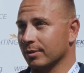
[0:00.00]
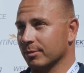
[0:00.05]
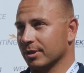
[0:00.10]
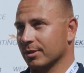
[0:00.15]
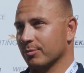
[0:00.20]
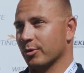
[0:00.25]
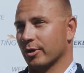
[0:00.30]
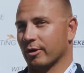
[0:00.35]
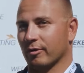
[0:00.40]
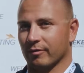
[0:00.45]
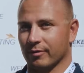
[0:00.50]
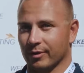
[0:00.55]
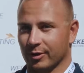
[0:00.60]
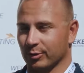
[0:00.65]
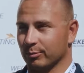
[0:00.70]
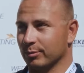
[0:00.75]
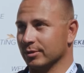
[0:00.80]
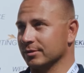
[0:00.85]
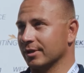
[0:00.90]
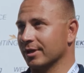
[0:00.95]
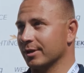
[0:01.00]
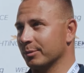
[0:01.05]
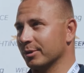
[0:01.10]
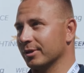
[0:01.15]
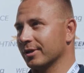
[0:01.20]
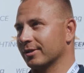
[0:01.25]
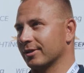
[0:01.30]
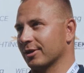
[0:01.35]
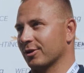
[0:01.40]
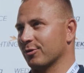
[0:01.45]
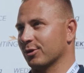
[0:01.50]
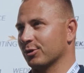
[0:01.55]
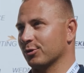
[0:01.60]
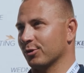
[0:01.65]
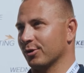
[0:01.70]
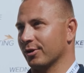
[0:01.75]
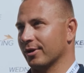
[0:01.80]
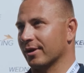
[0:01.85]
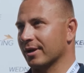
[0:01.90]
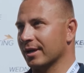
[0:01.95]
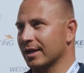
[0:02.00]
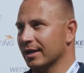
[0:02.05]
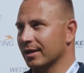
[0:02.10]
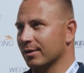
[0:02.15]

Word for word: Именно первый выход был на именно этой экватории.